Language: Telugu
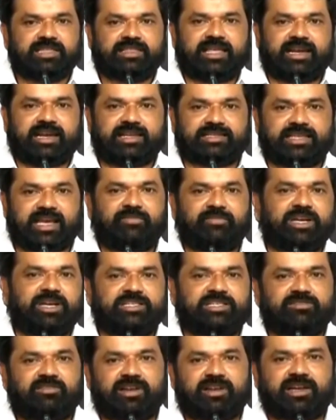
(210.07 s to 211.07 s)
తన
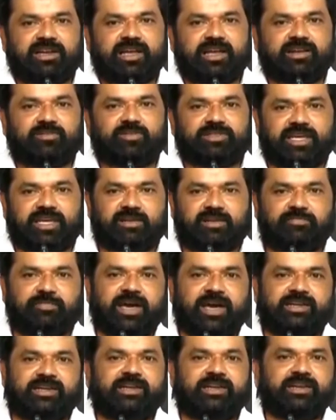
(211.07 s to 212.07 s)
సామాజిక వర్గానికో తన
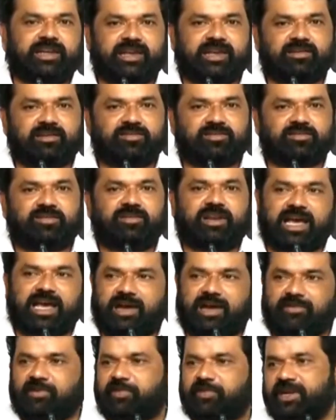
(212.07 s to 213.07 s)
పార్టీ నాయకులకో
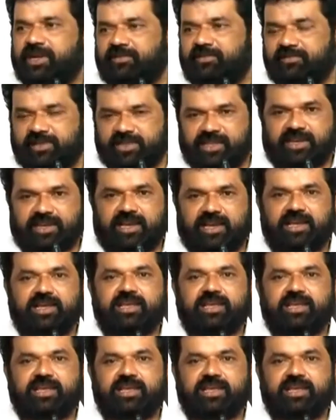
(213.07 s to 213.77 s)
లాభపడే విధంగా